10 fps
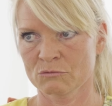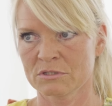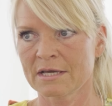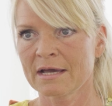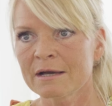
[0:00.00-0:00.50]

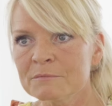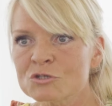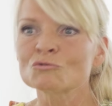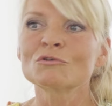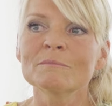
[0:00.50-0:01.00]
Und da habe ich
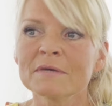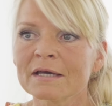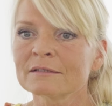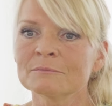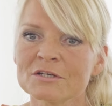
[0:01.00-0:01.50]
schon
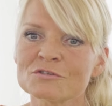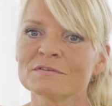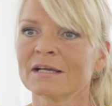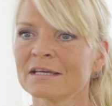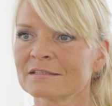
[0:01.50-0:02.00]
gemerkt, Mensch,
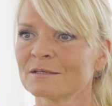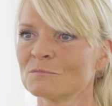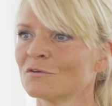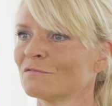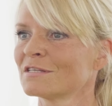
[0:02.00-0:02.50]
vielleicht gibt
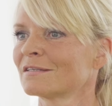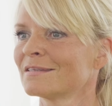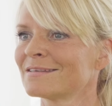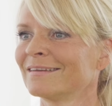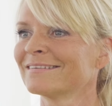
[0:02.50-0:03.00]
es noch was
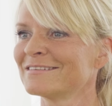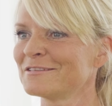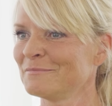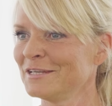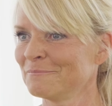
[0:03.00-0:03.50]
ganz anderes
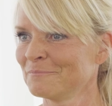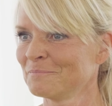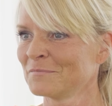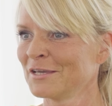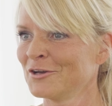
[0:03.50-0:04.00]
im Leben.